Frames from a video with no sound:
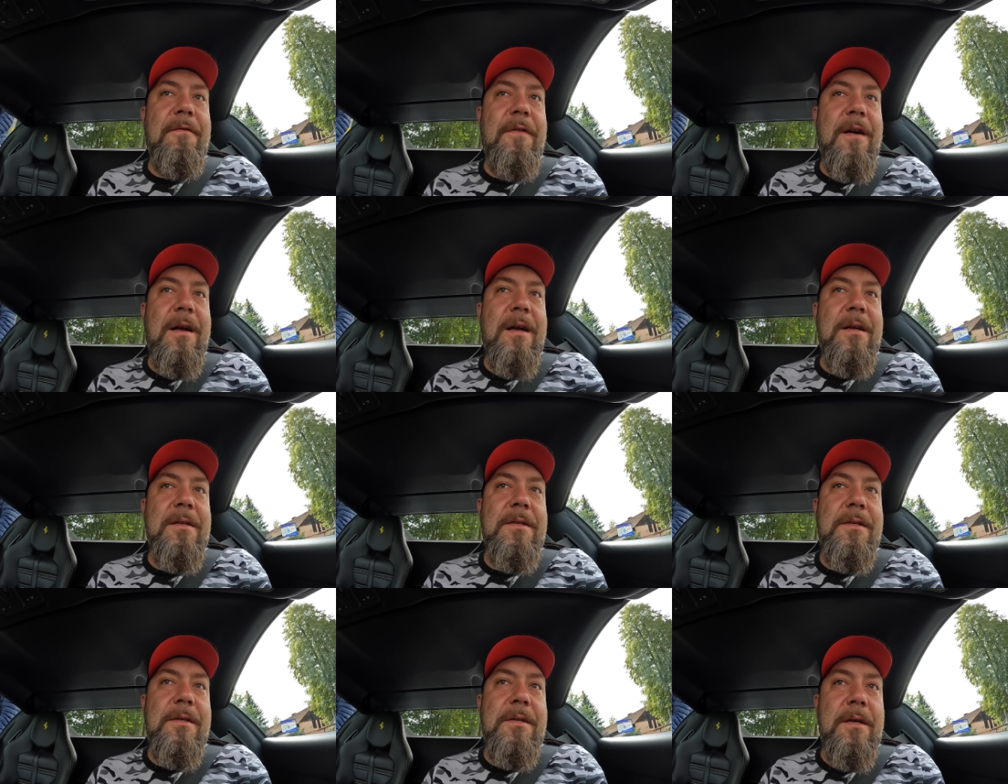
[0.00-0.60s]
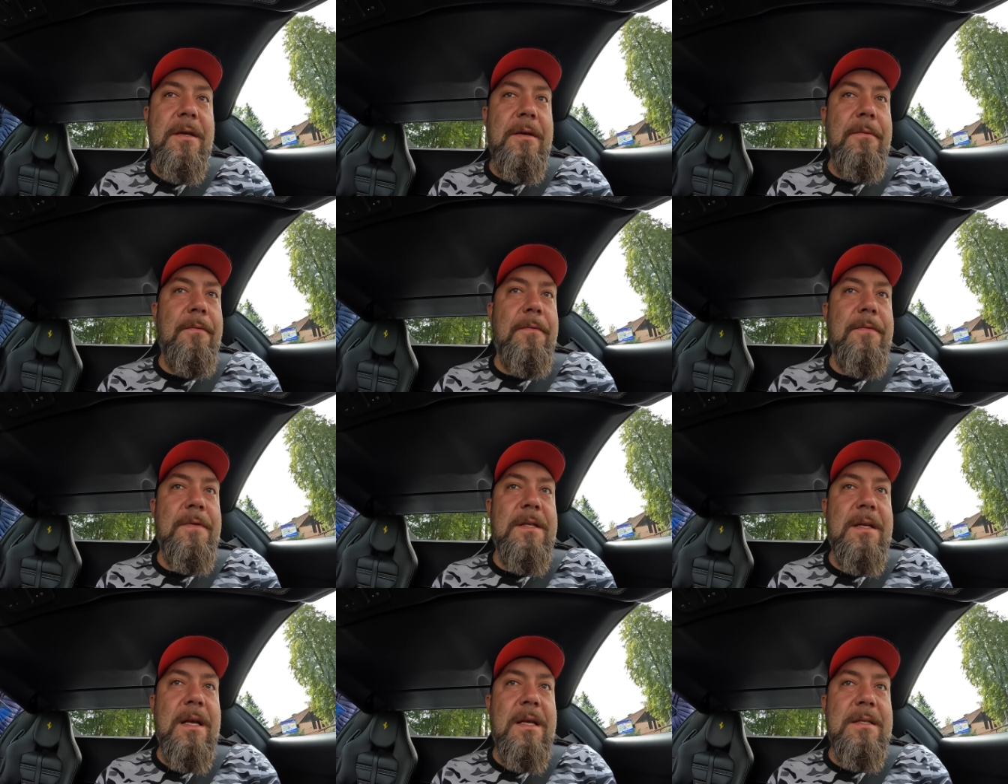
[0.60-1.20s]
Waga dzisiaj
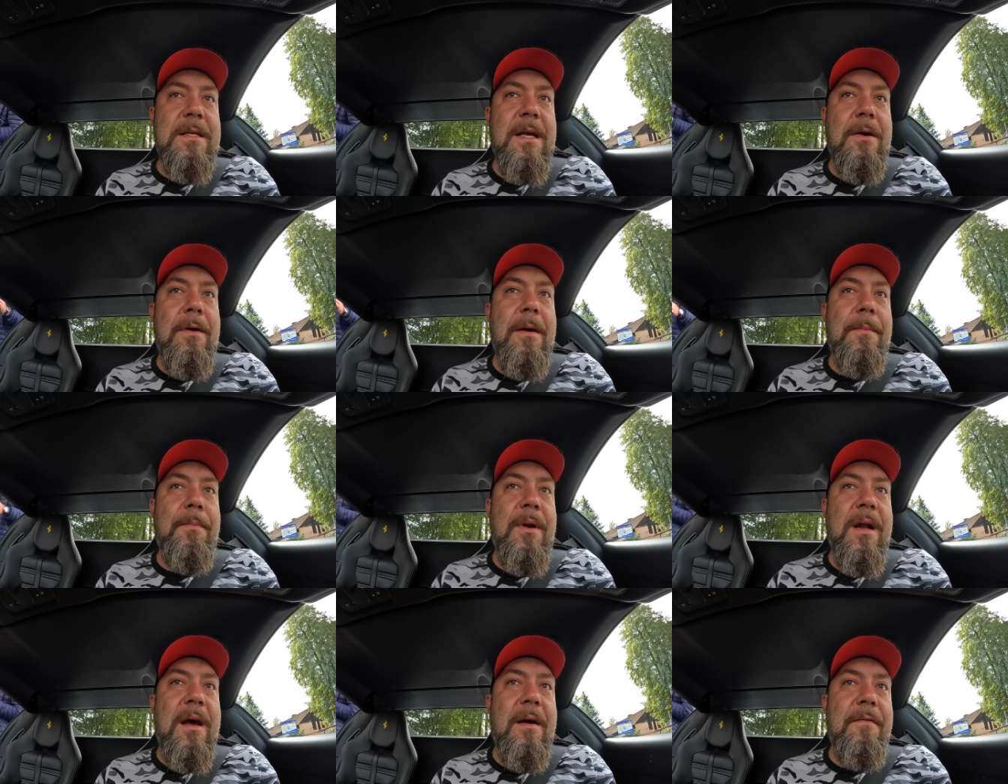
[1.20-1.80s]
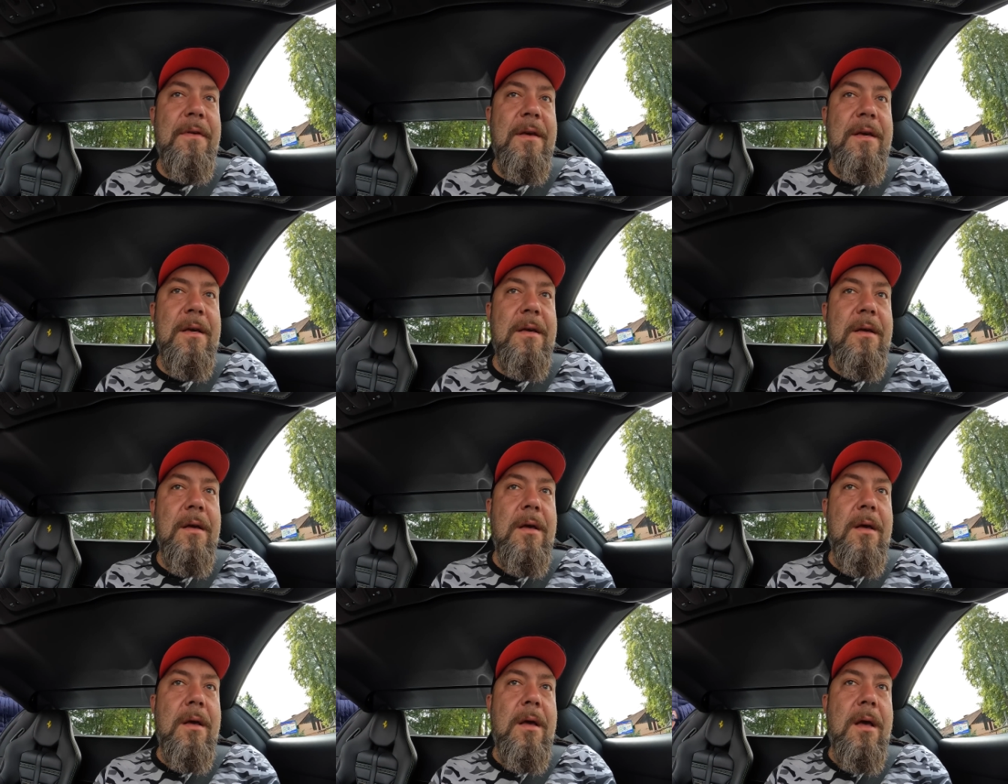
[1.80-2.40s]
wskazała prawie
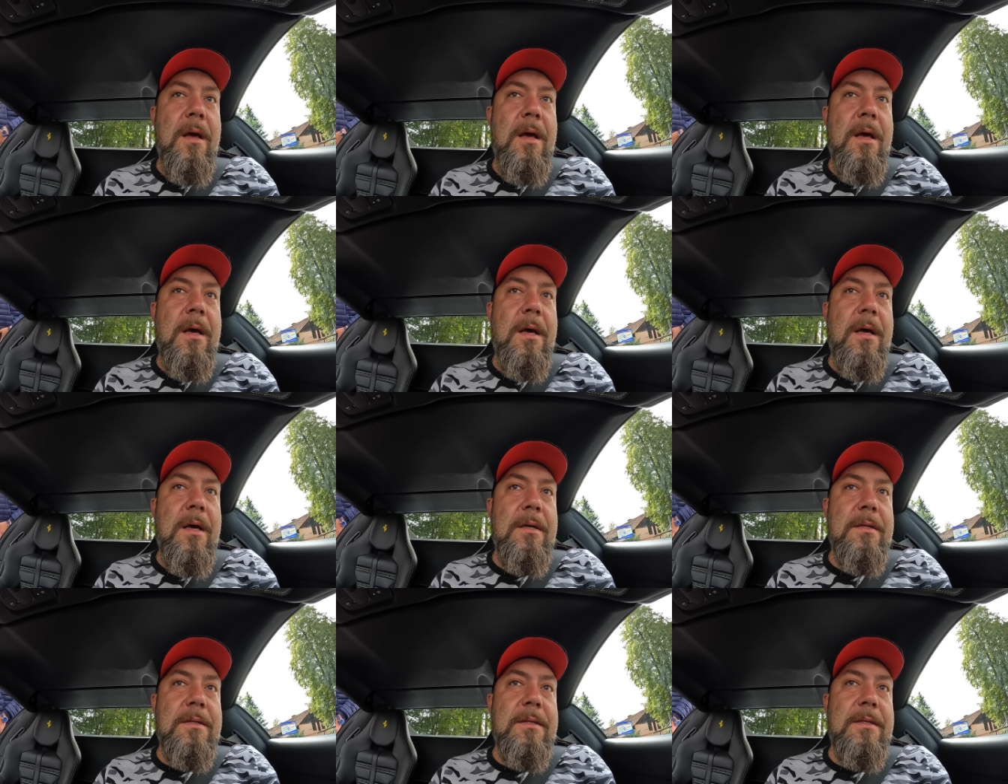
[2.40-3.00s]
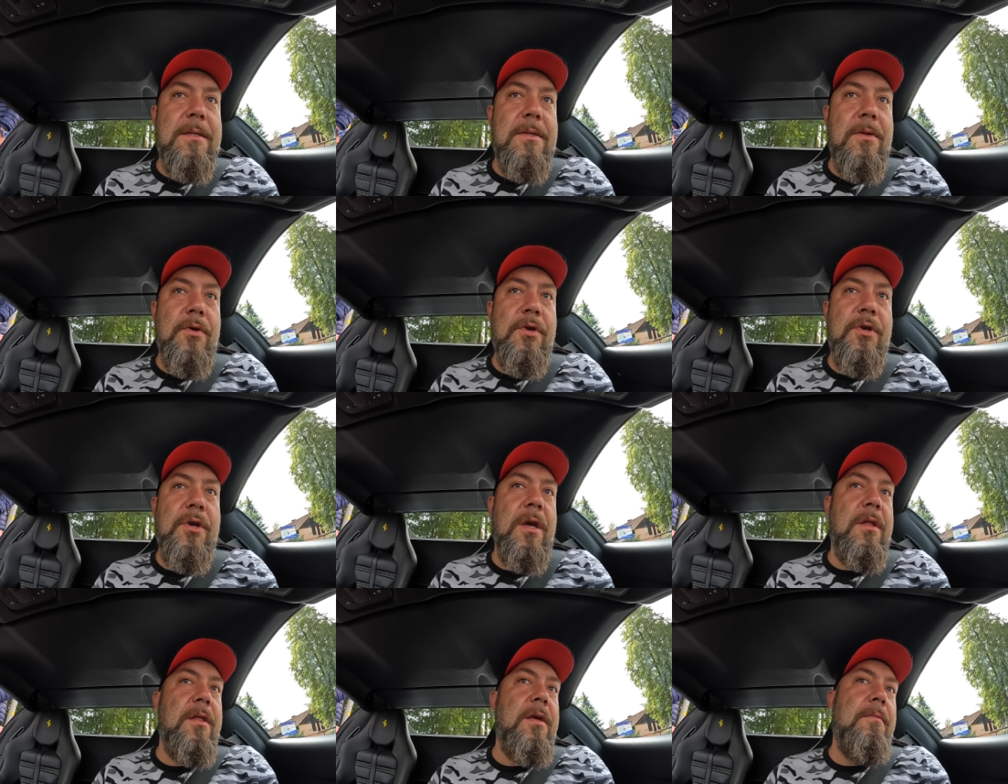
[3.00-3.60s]

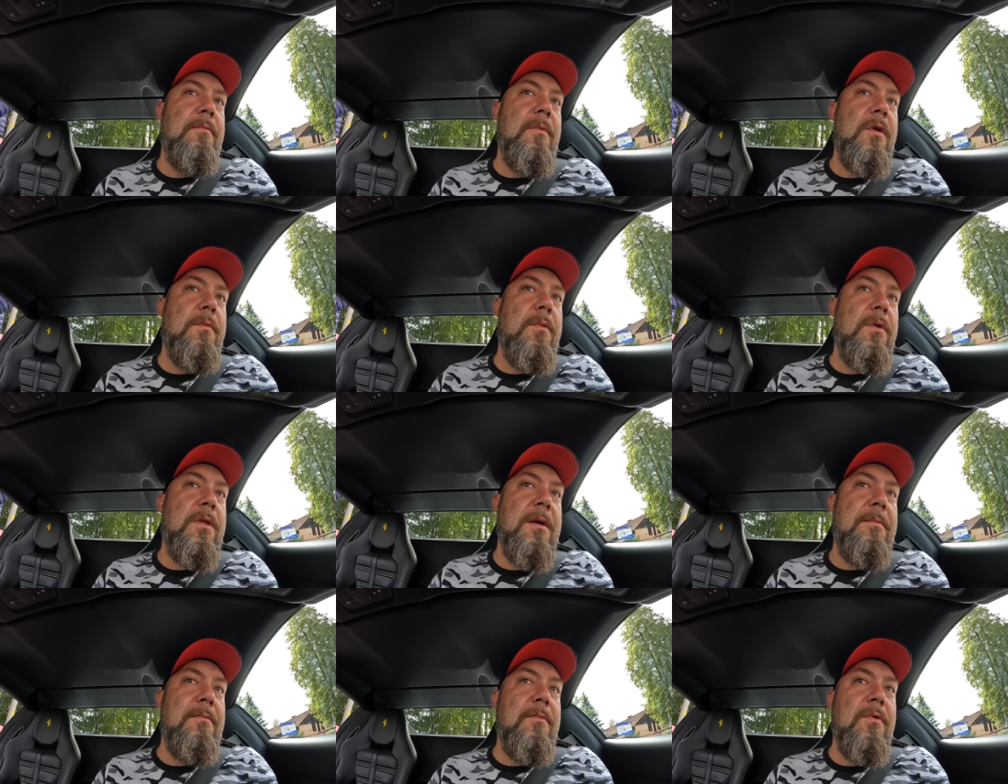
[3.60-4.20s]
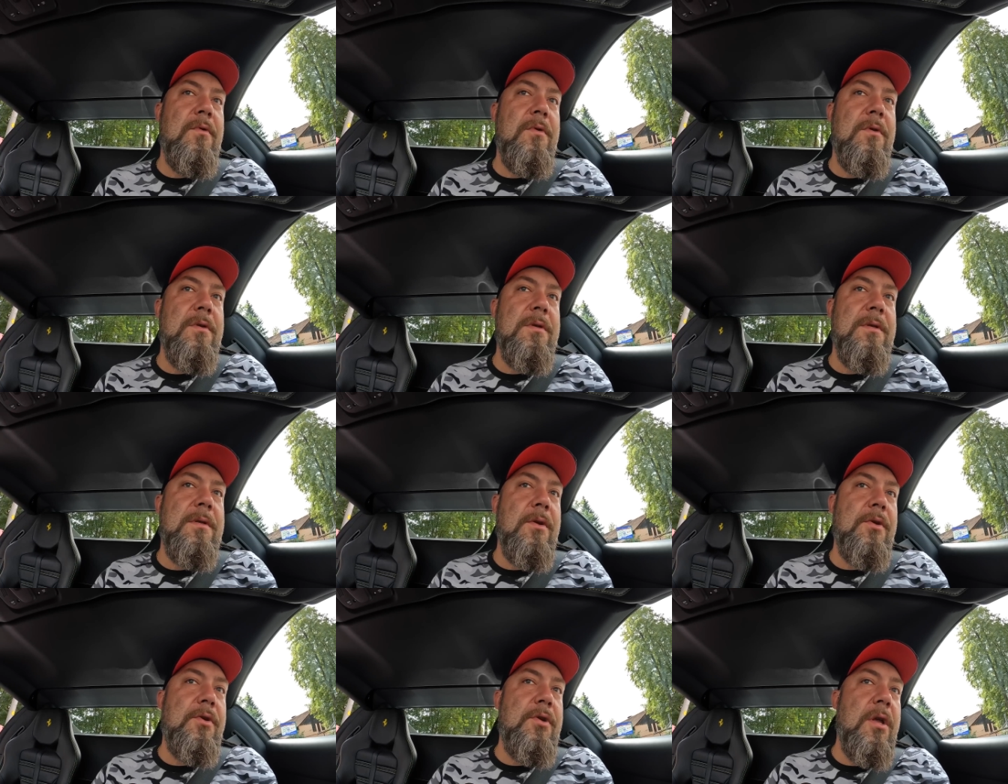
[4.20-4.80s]
107, e, no bo tam było
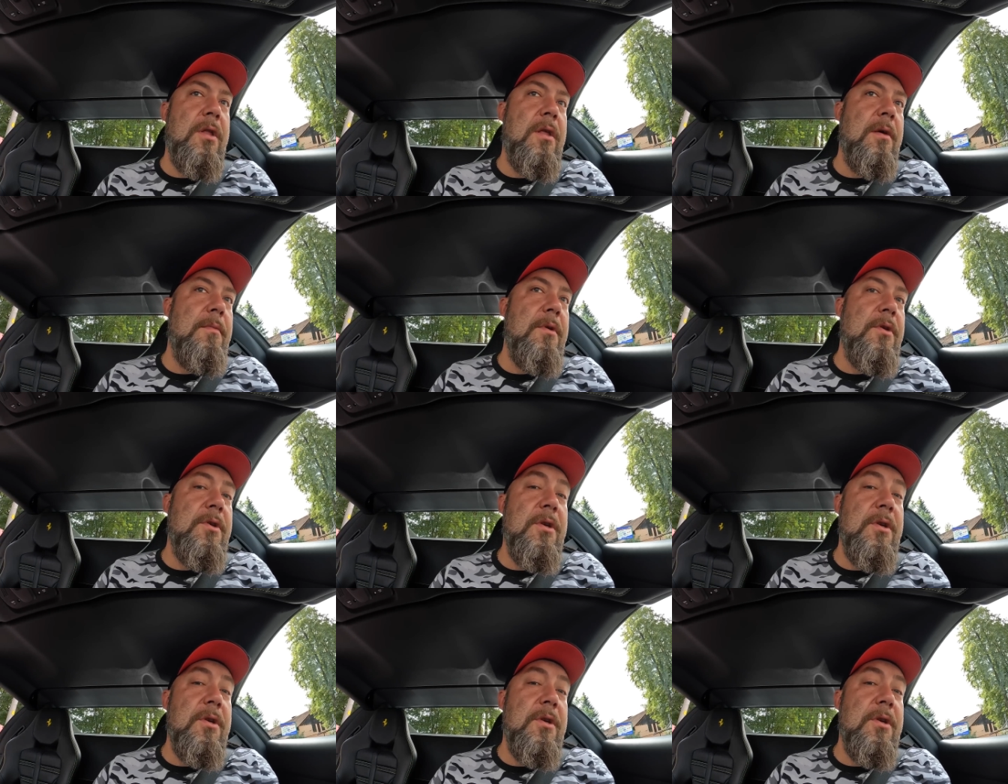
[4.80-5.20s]
107,9,